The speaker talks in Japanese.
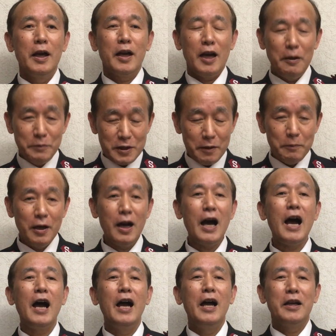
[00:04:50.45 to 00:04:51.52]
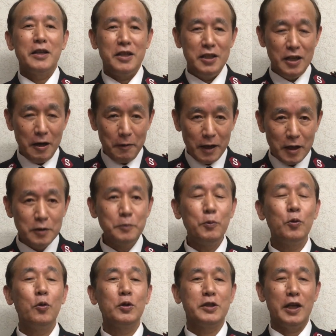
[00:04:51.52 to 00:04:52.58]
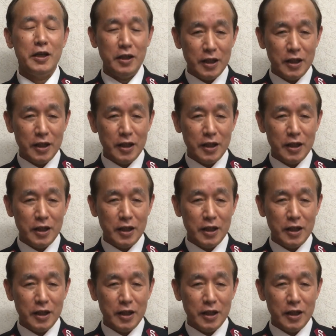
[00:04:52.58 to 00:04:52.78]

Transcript: 神様が嫌われるものを避け